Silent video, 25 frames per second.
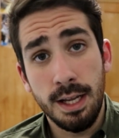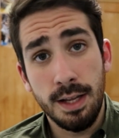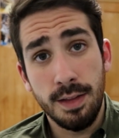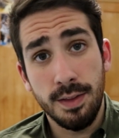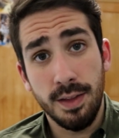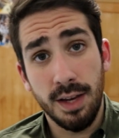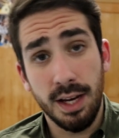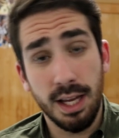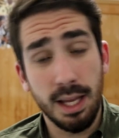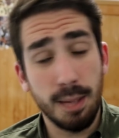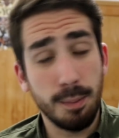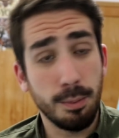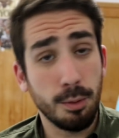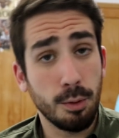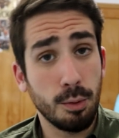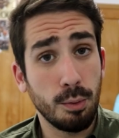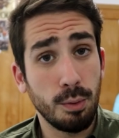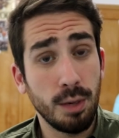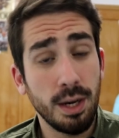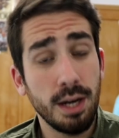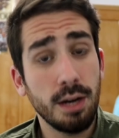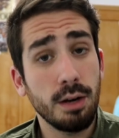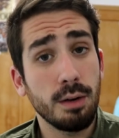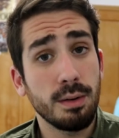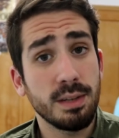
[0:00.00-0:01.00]
del equipo
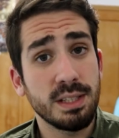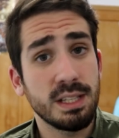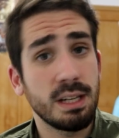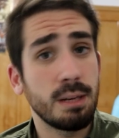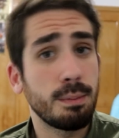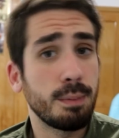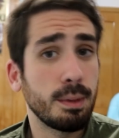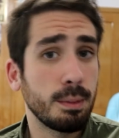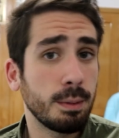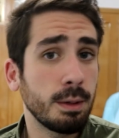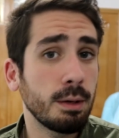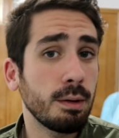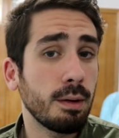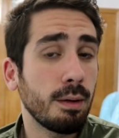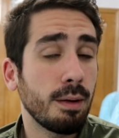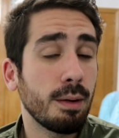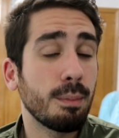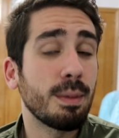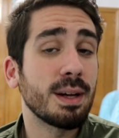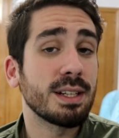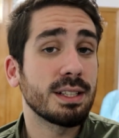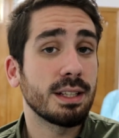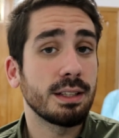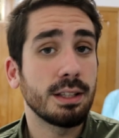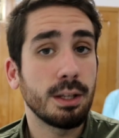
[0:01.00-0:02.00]
culé, no va a ser el primero, va a haber
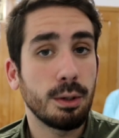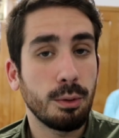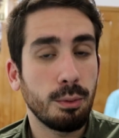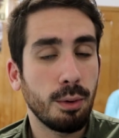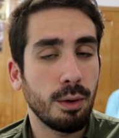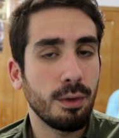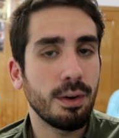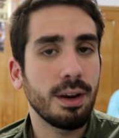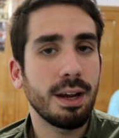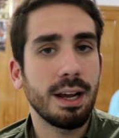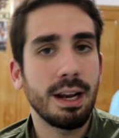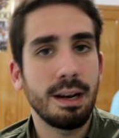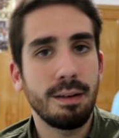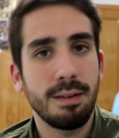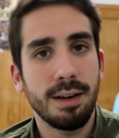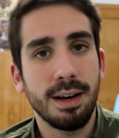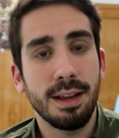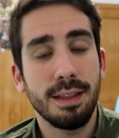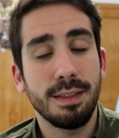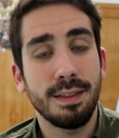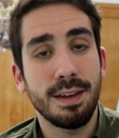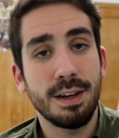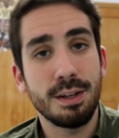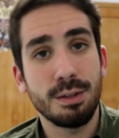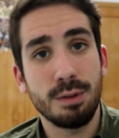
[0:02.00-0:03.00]
bastantes jugadores que le van a
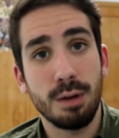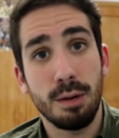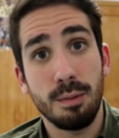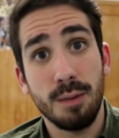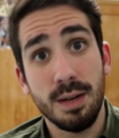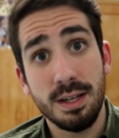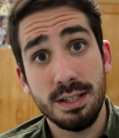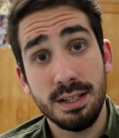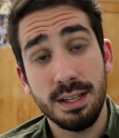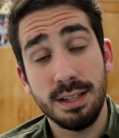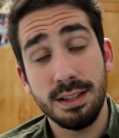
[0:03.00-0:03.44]
decir eso al Barça,